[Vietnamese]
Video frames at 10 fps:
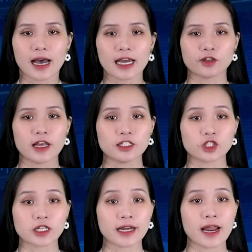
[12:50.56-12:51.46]
Ireland
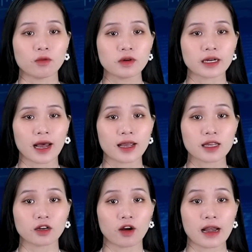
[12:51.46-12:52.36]
sẽ đóng cái
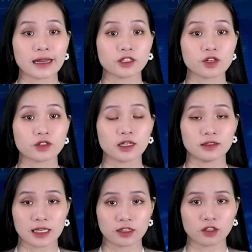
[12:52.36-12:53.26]
gọi là chương
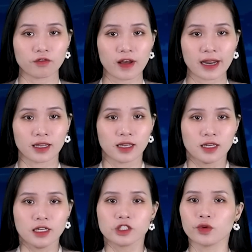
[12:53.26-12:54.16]
trình thị thực vàng,
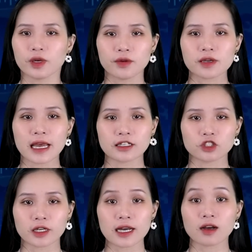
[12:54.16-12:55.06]
chủ yếu dành
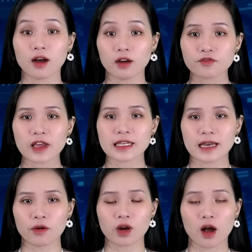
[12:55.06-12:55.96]
cho các ứng viên
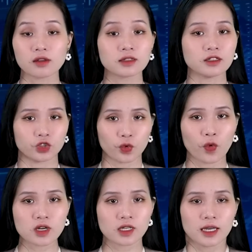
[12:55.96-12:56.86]
giàu có từ Trung
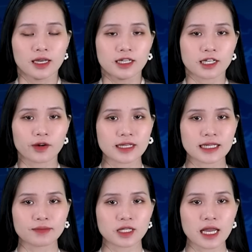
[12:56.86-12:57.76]
Quốc sau khi
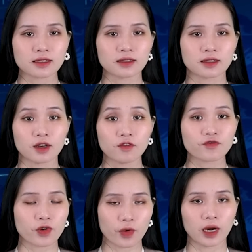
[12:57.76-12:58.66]
xem xét tính
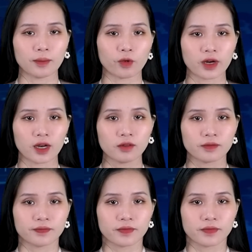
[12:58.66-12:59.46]
phù hợp của nó.